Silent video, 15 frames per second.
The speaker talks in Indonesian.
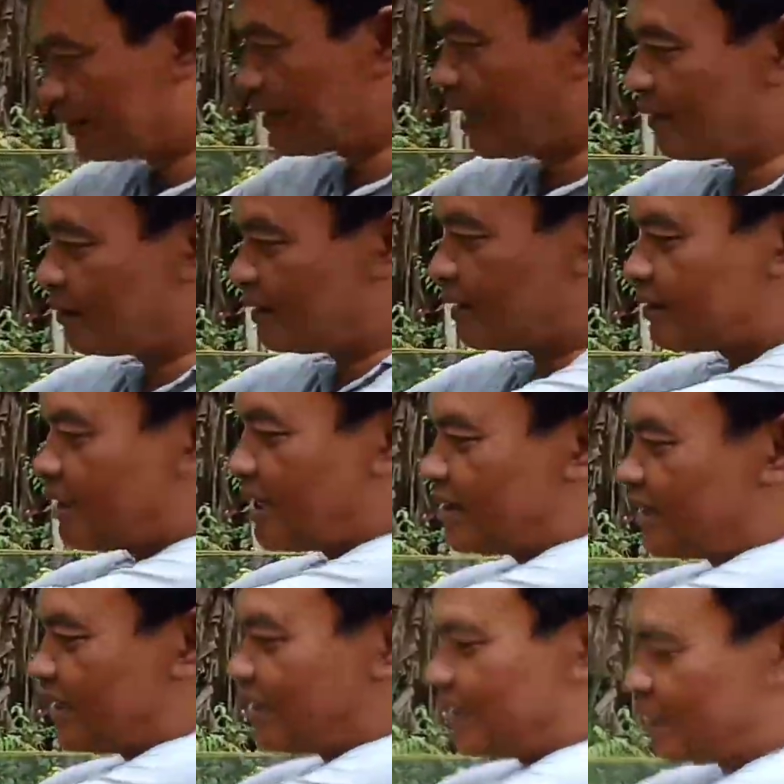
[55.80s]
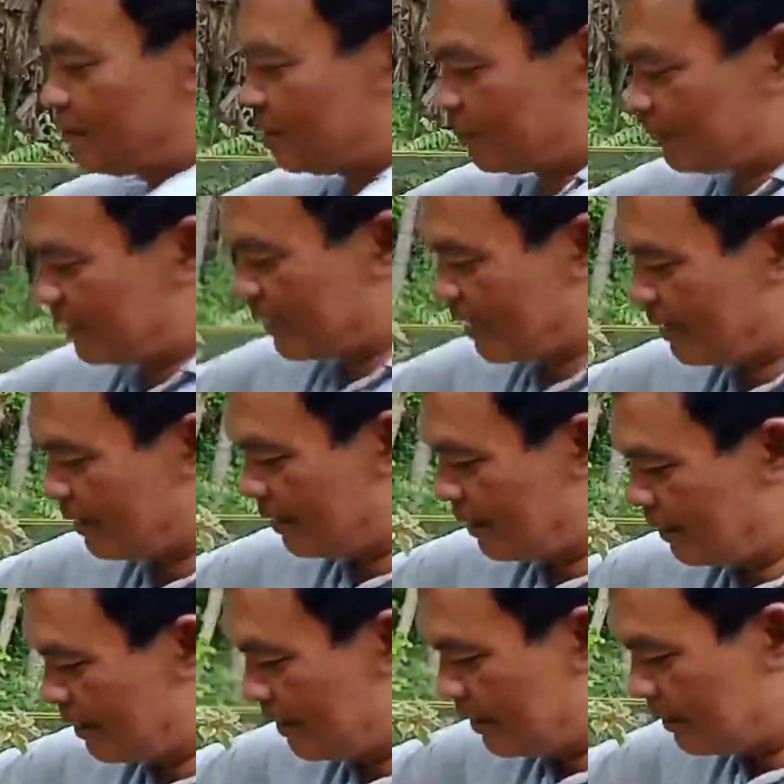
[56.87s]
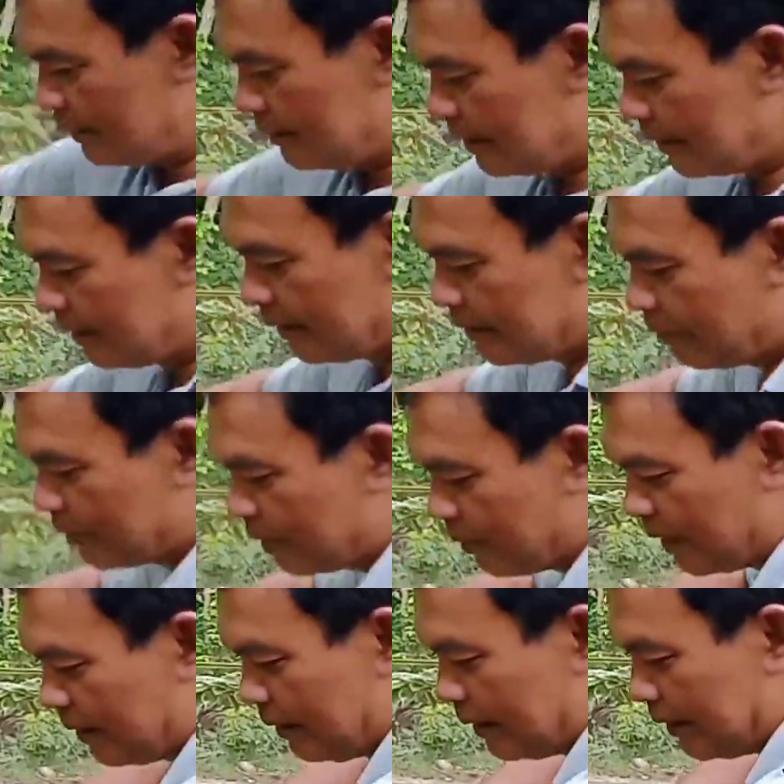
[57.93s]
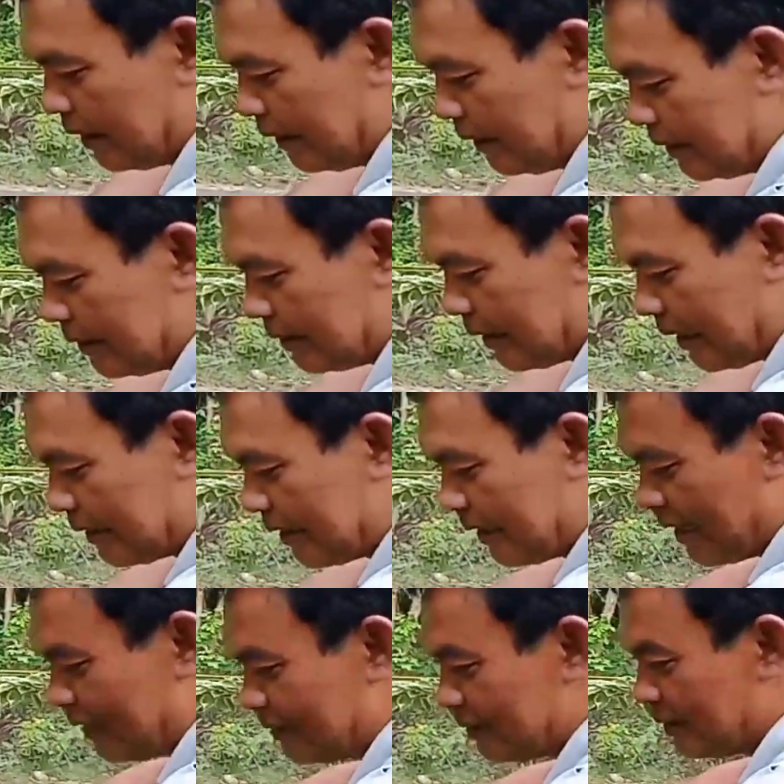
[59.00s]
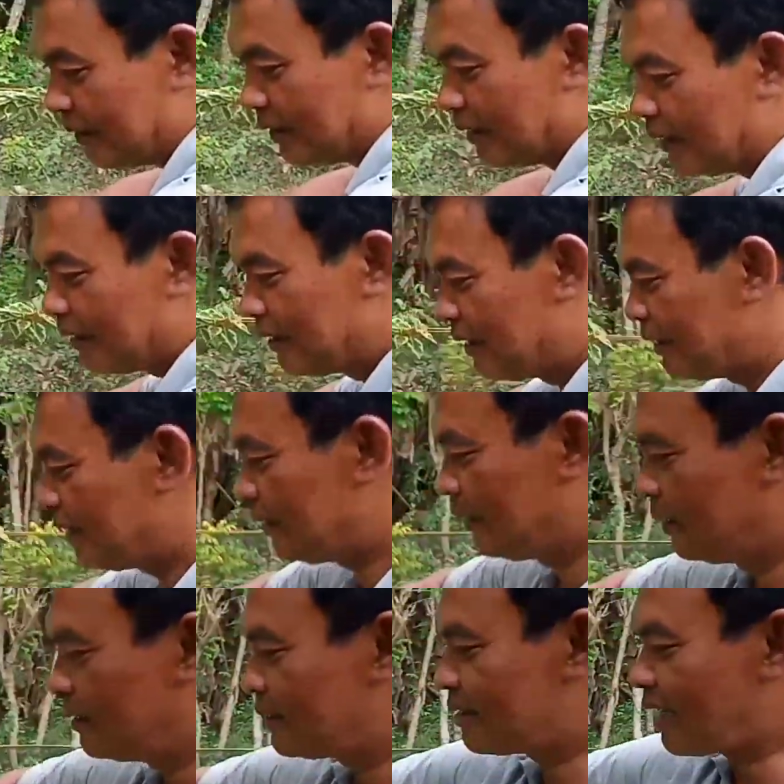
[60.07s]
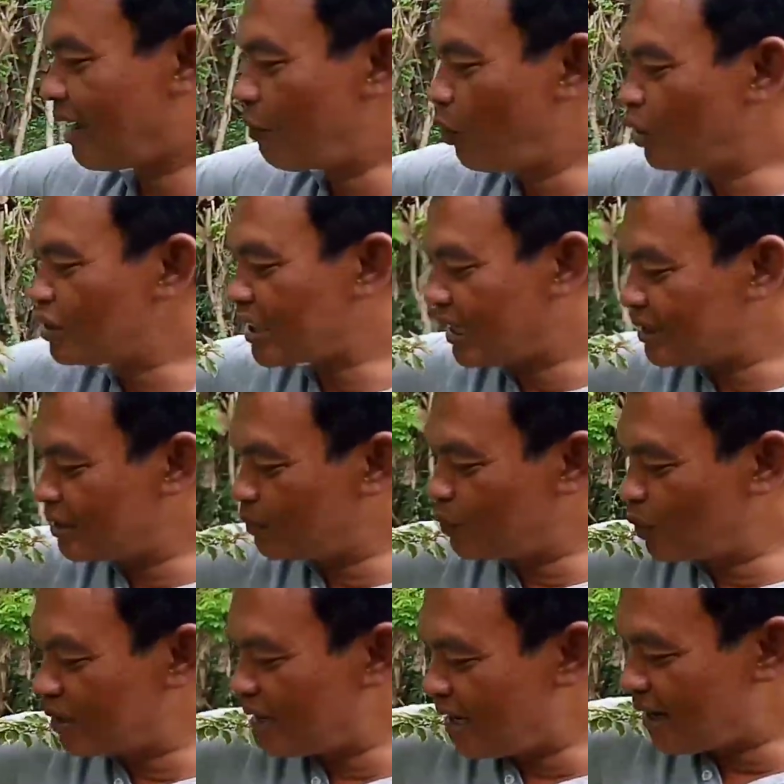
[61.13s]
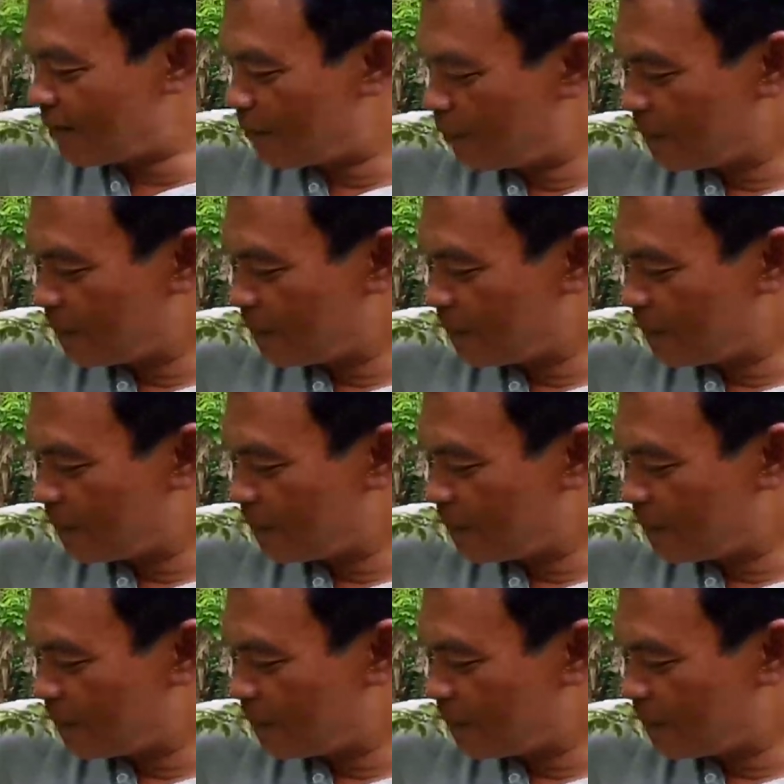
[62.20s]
cantik-cantik ini teman-teman ya jadi teman-teman ini istilahnya ya ini setengah bonsai sebetulnya